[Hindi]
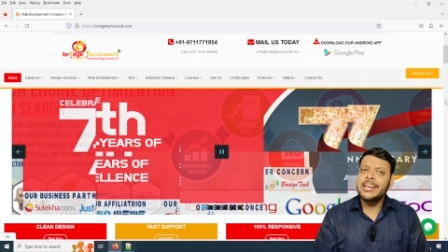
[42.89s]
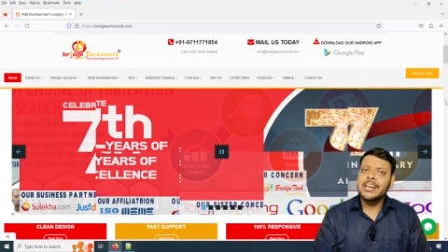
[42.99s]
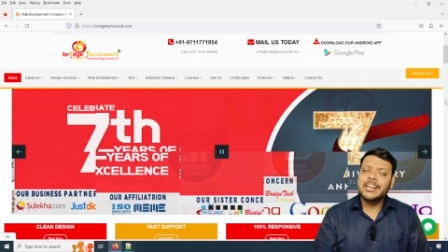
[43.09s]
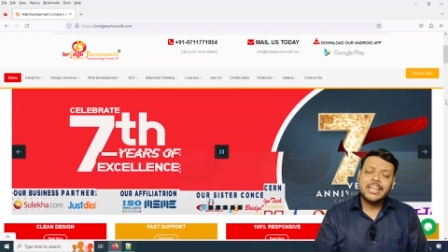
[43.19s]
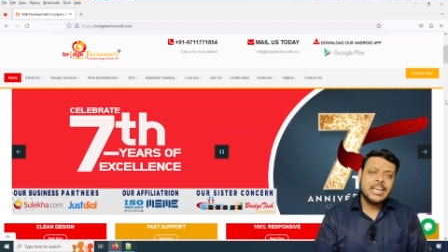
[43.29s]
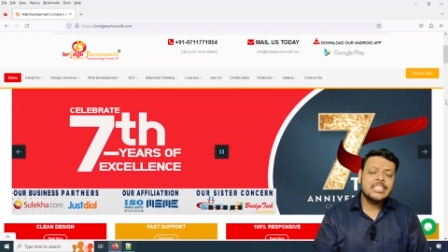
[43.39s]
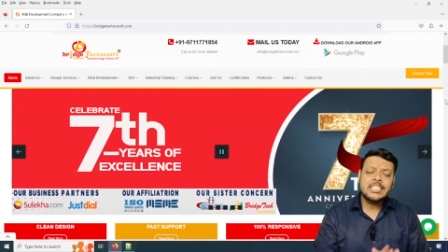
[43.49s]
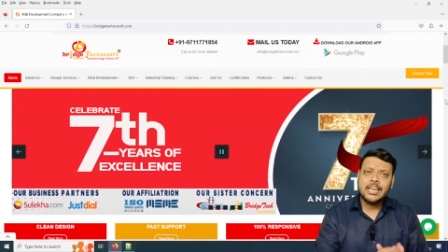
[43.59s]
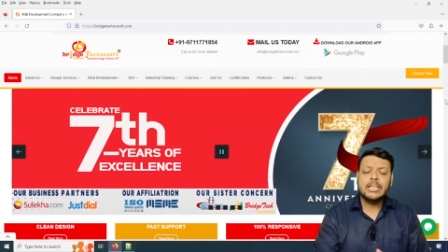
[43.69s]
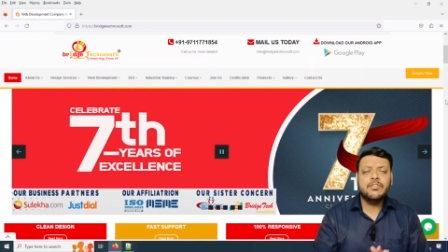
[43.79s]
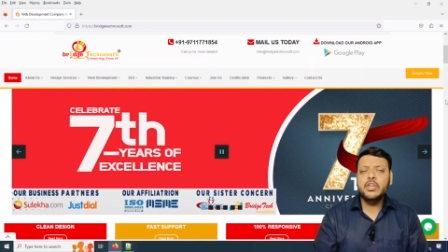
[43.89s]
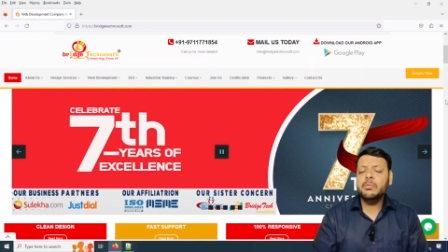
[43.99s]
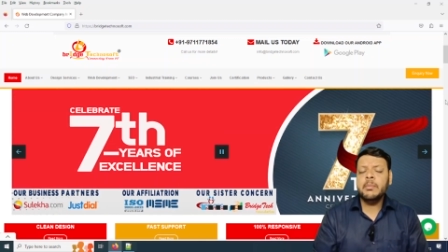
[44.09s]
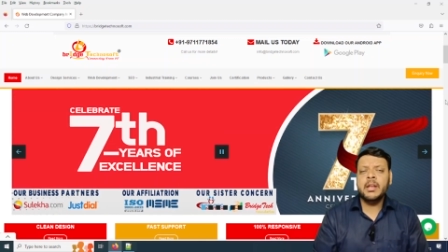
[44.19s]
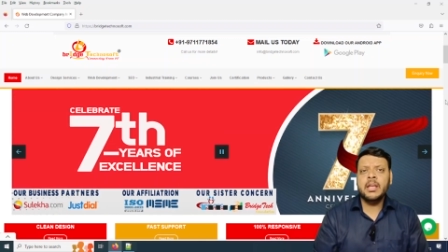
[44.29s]
गाइस लास्ट वीडियो में
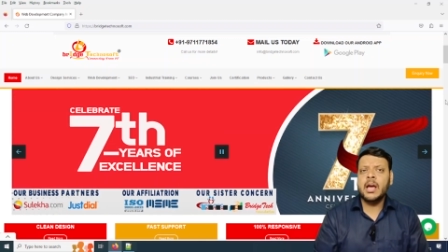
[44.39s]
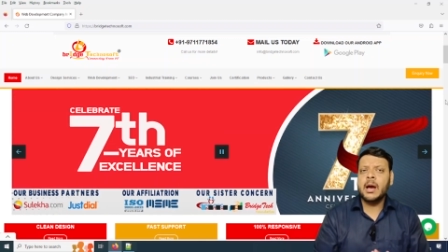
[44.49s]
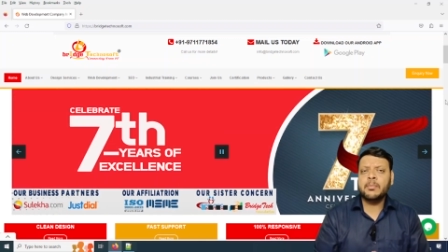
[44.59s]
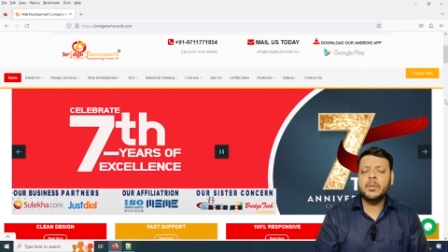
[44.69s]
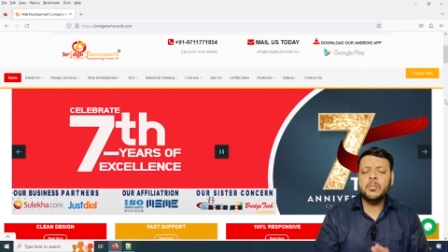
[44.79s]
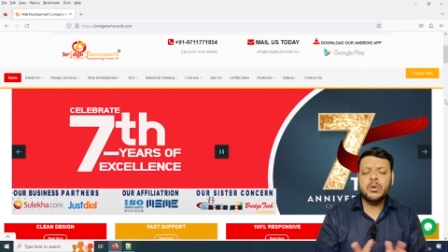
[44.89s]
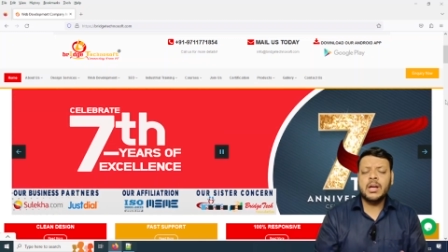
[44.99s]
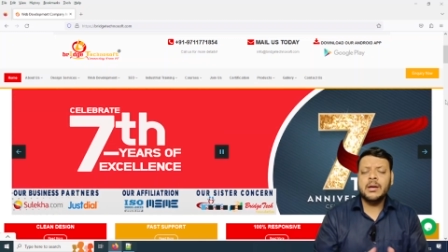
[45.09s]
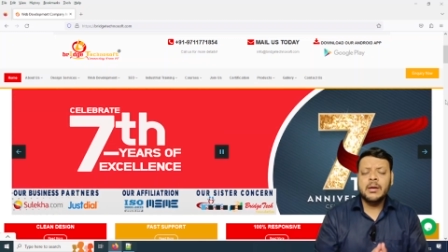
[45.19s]
मैंने आपको पूरा